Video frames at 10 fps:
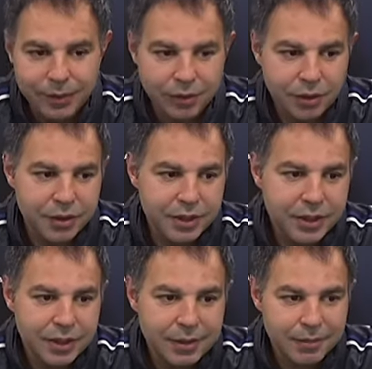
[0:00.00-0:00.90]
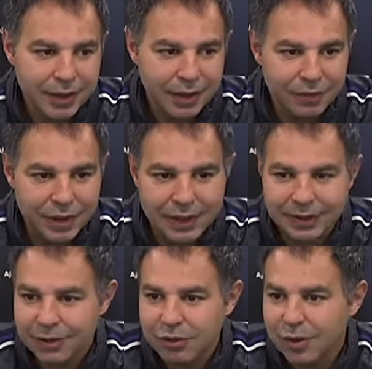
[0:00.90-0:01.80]
Entonces, al final
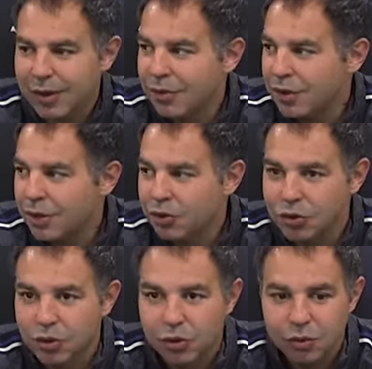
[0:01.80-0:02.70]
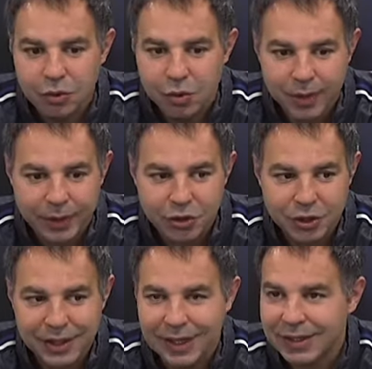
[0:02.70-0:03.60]
estamos hablando que los ocho últimos partidos
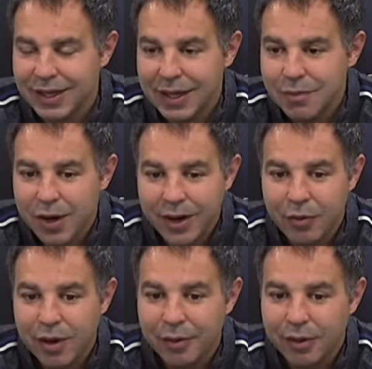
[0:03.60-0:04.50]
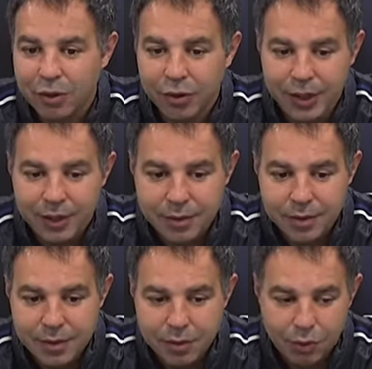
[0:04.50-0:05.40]
en casa el equipo ha ganado una victoria
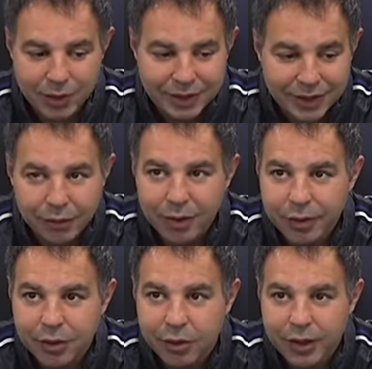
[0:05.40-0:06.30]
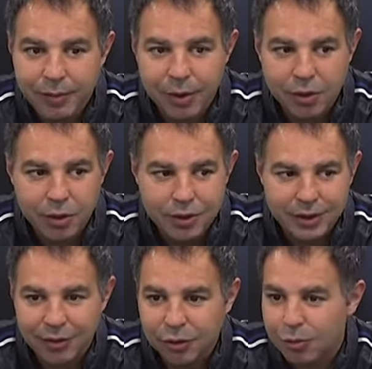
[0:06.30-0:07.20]
o ha sacado una victoria, pero
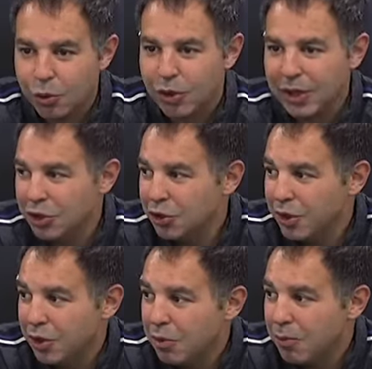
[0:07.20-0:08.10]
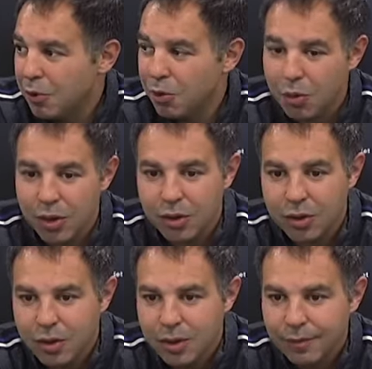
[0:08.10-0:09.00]
tanto por ocasiones como por
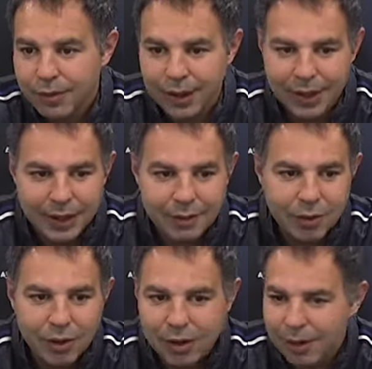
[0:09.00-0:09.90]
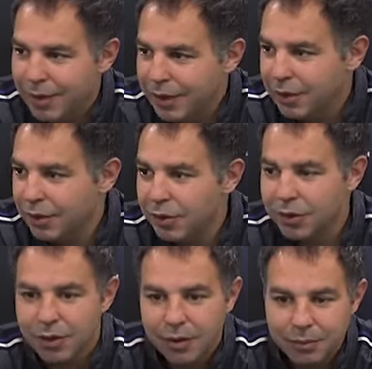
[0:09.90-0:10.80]
juego, el equipo ha
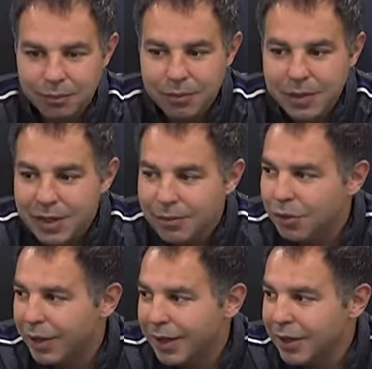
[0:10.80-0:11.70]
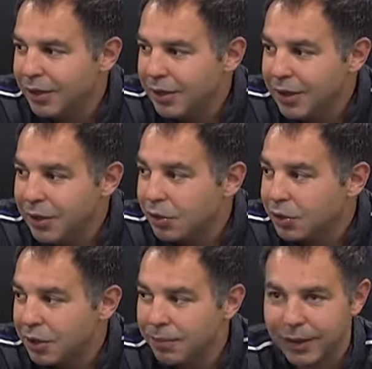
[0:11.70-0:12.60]
merecido mínimo ganar cinco o
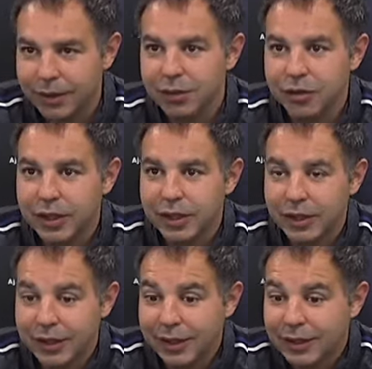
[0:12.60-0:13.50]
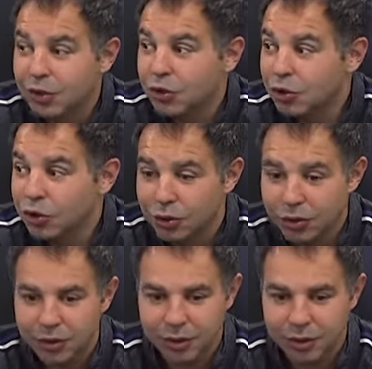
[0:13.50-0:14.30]
seis partidos de, esos ocho, ¿no?